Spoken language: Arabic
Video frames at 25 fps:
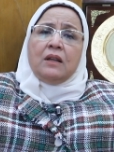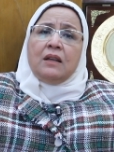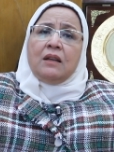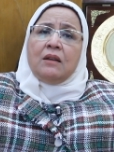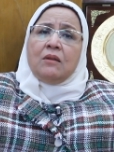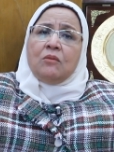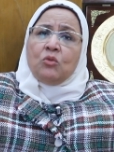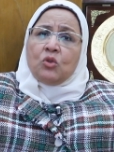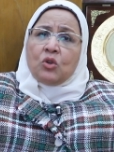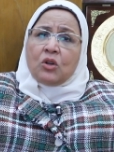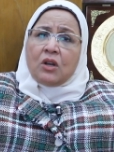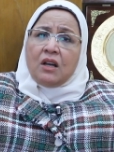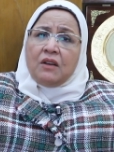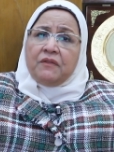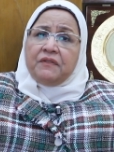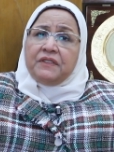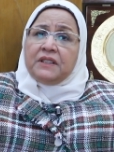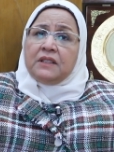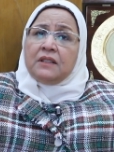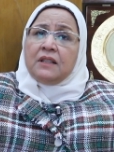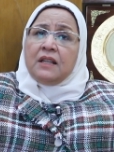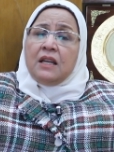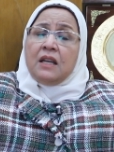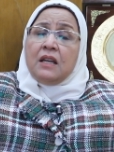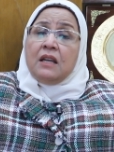آه، منخفض
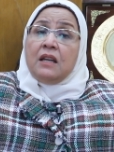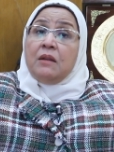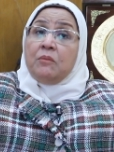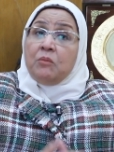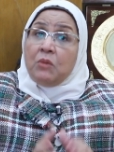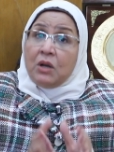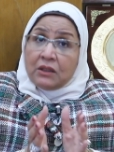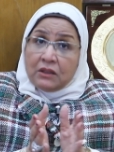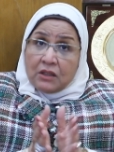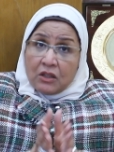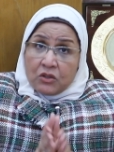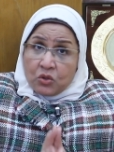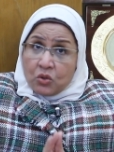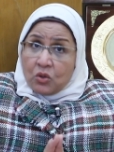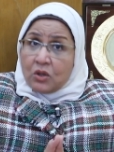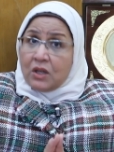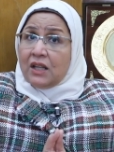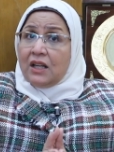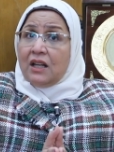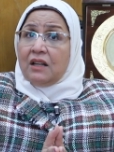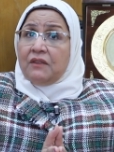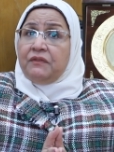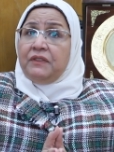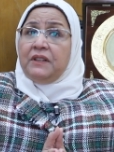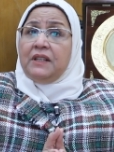المرضى
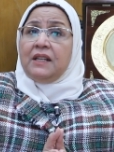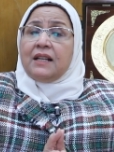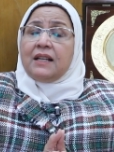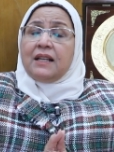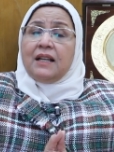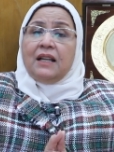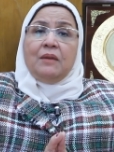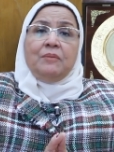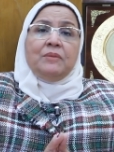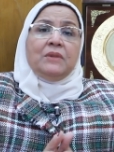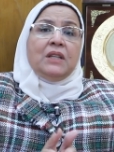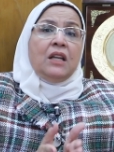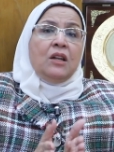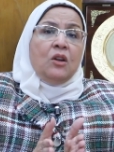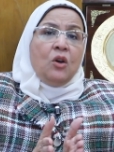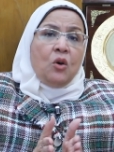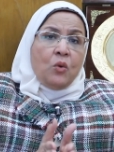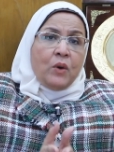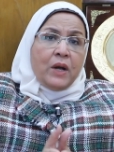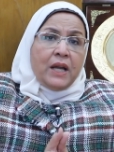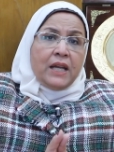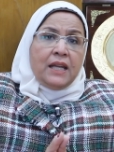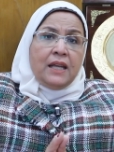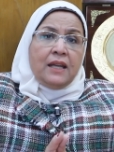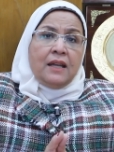السكر عارفين الكلام ده اللي
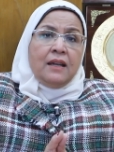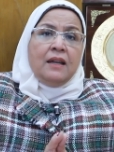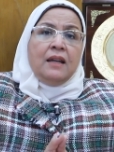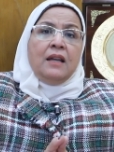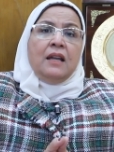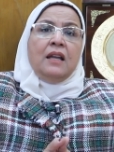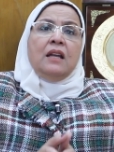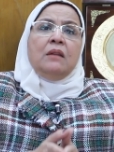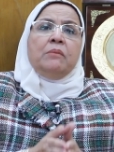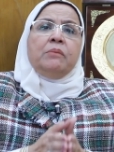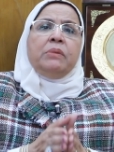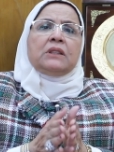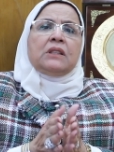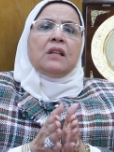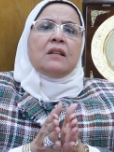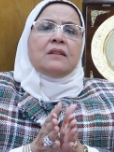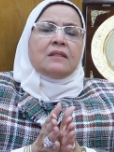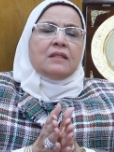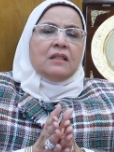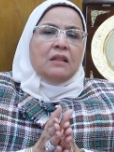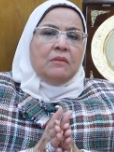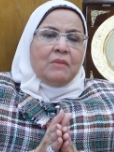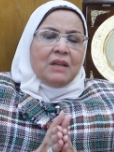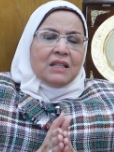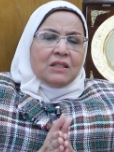هو ايه
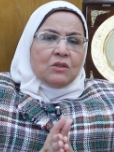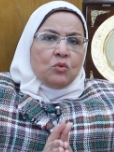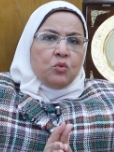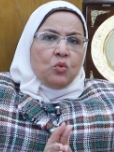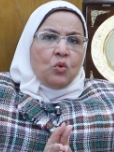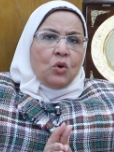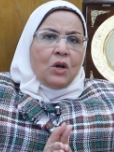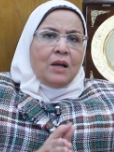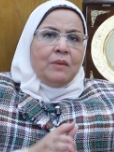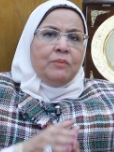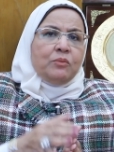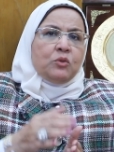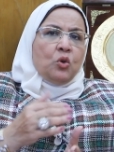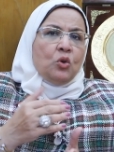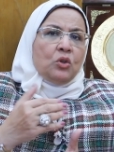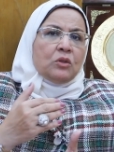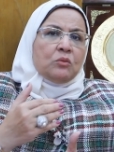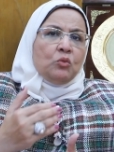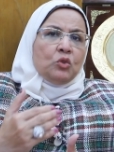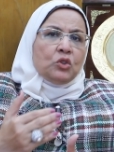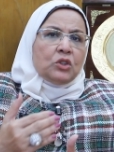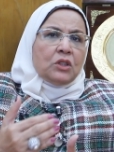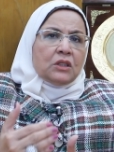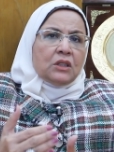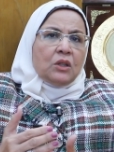البطاطس المسلوقه بتقعد
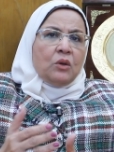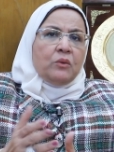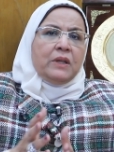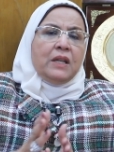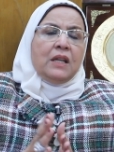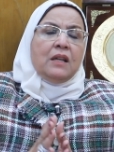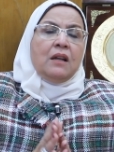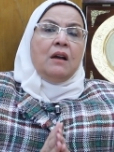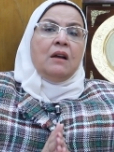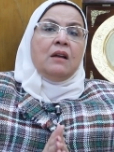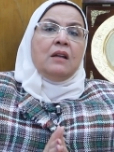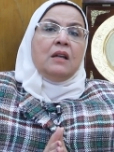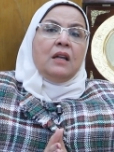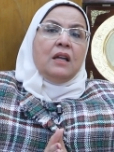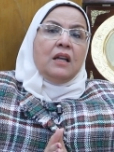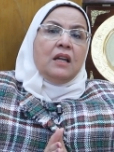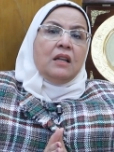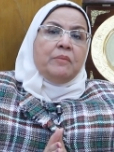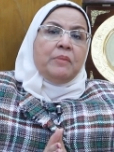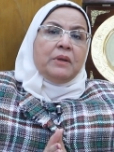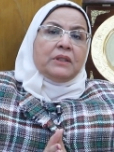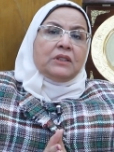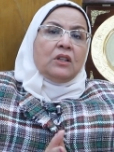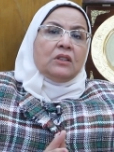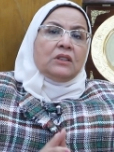مده طويله
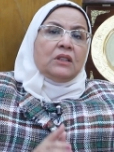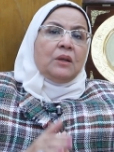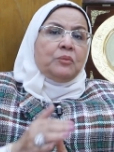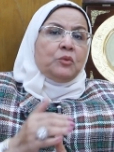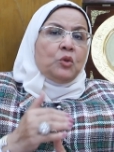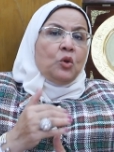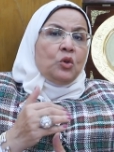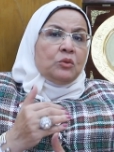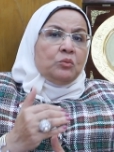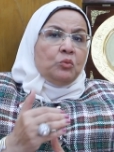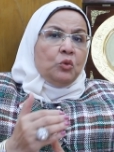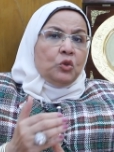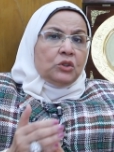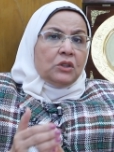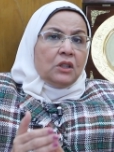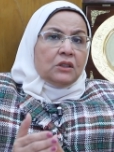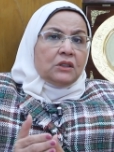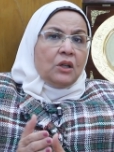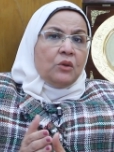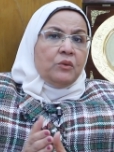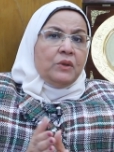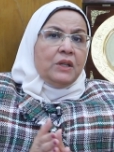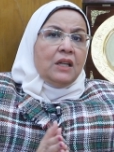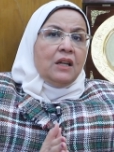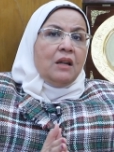البطاطا بتقعد مده
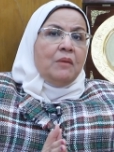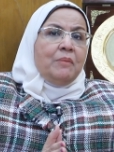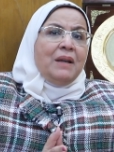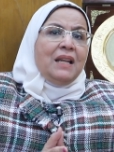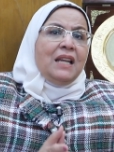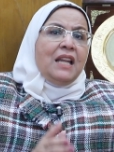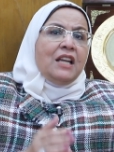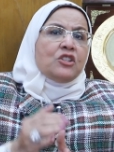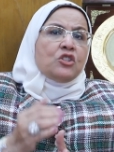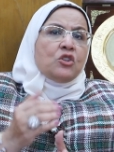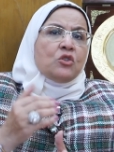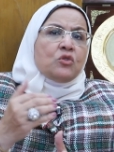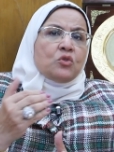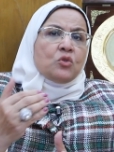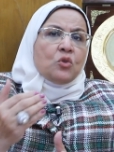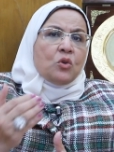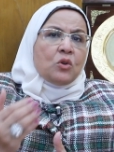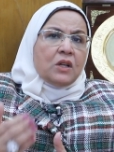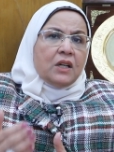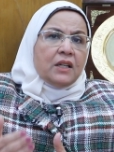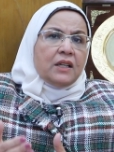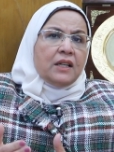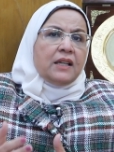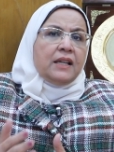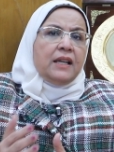طويله بلاش
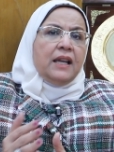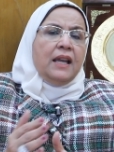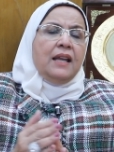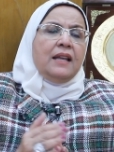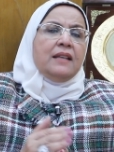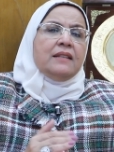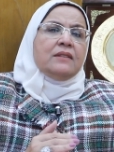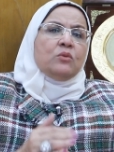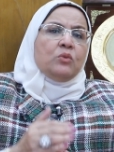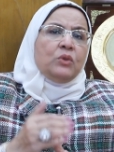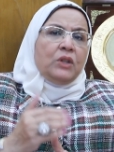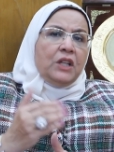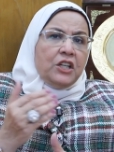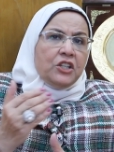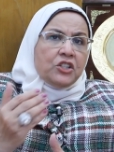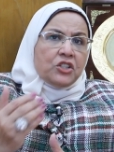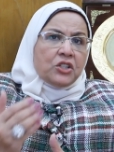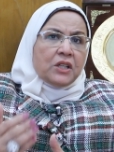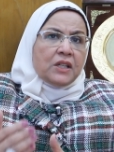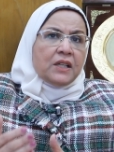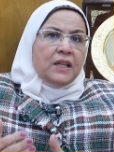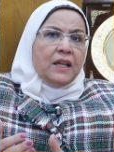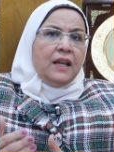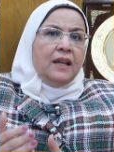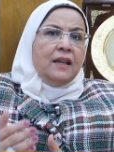السكر الجاهز والعيش
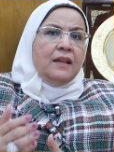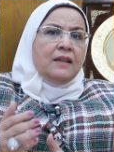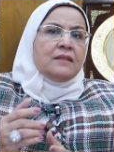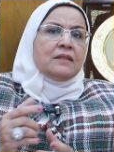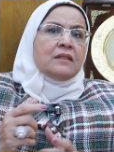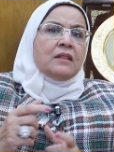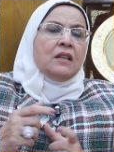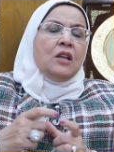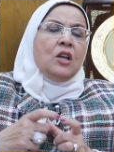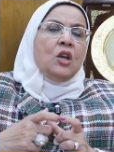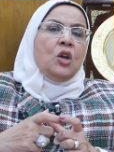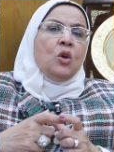الجاهز